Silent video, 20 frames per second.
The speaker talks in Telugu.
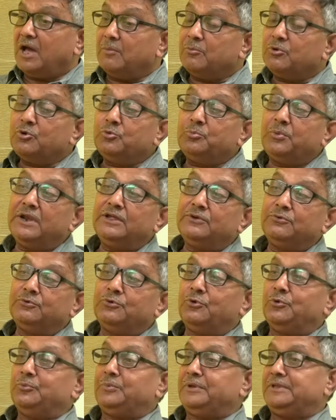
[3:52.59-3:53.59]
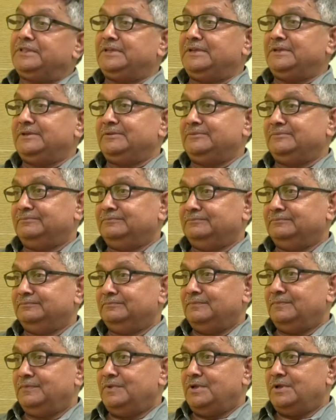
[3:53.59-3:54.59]
నామరూపాలు లేకుండా ఓడిపోయింది
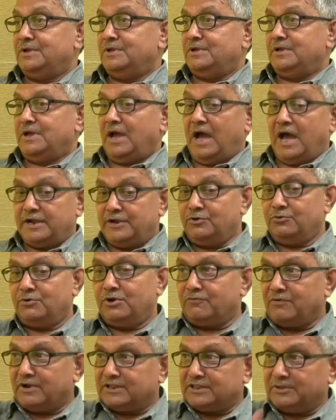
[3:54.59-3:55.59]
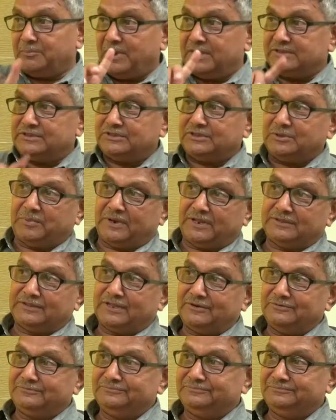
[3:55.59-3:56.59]
ఆ రెండు కూడా వరద బాధిత
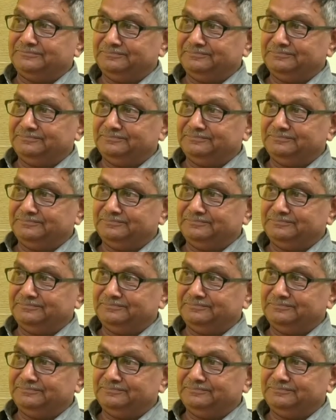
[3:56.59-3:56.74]
ప్రాంతాలు